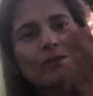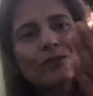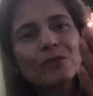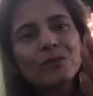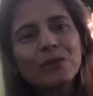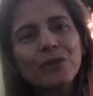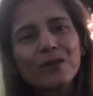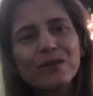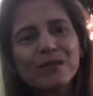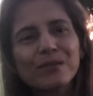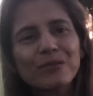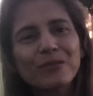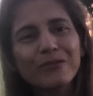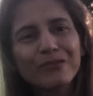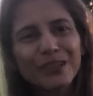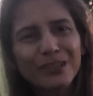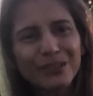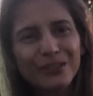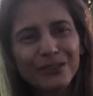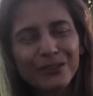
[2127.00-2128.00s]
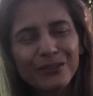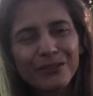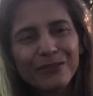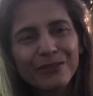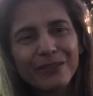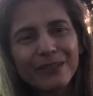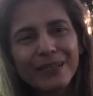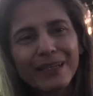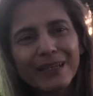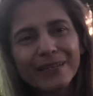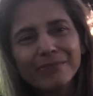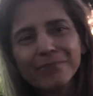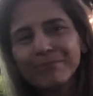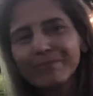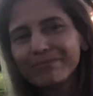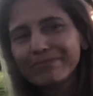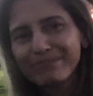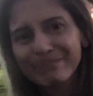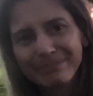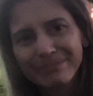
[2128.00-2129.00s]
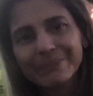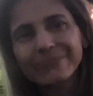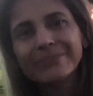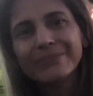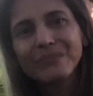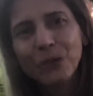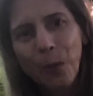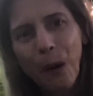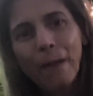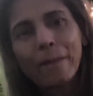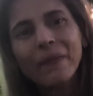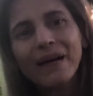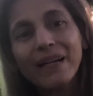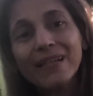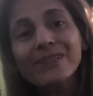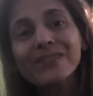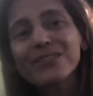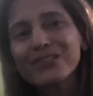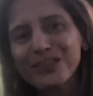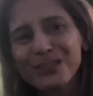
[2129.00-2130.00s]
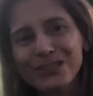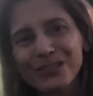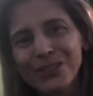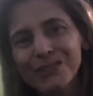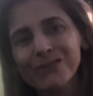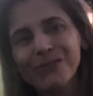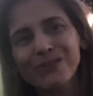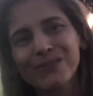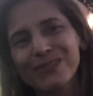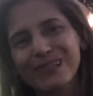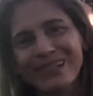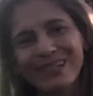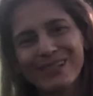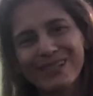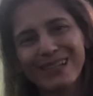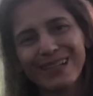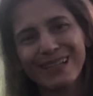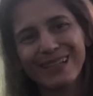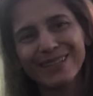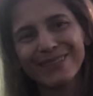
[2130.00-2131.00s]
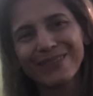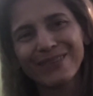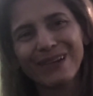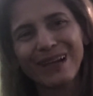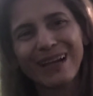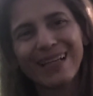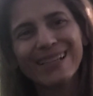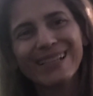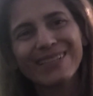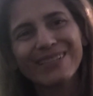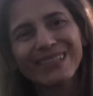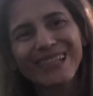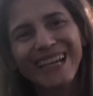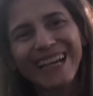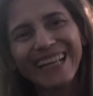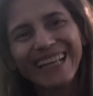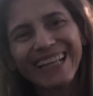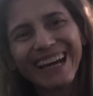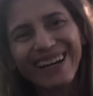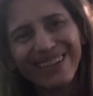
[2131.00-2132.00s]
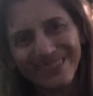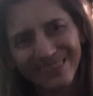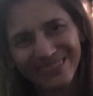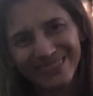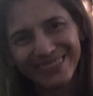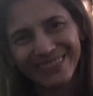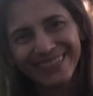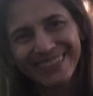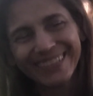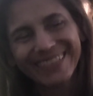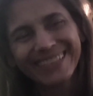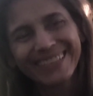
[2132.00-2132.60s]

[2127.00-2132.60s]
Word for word: no próximo vídeo. Fiquem com a paz de Jesus Cristo aí no coração de cada um.